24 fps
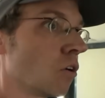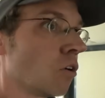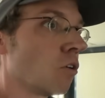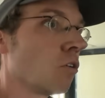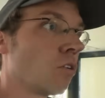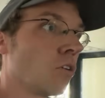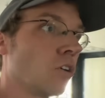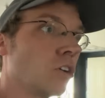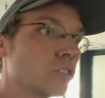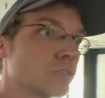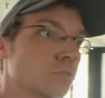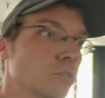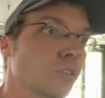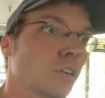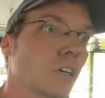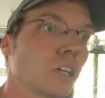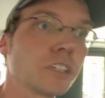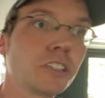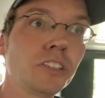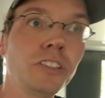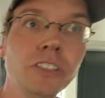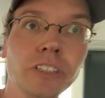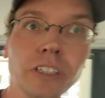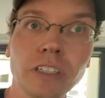Und ja,
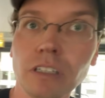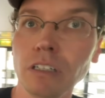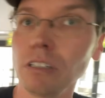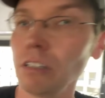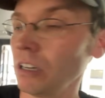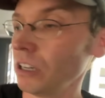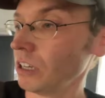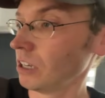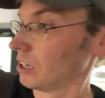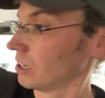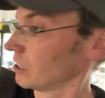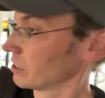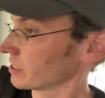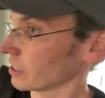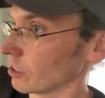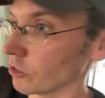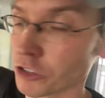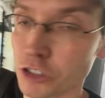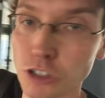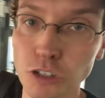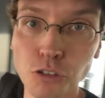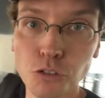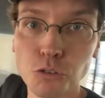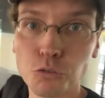hier ist auch
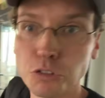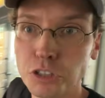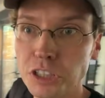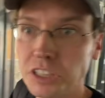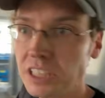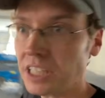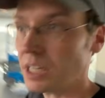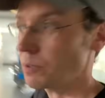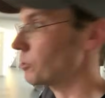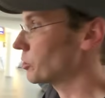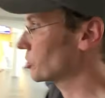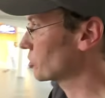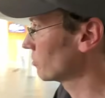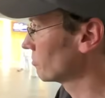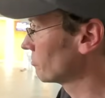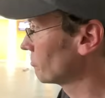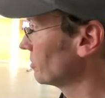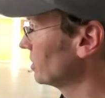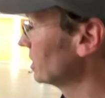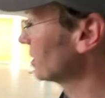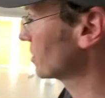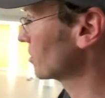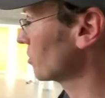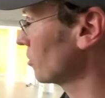schon ruhig, aber schon
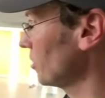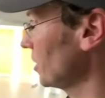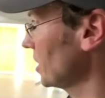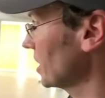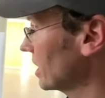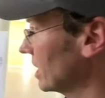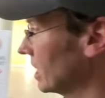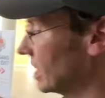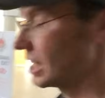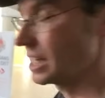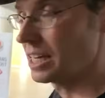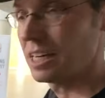viel Zeug.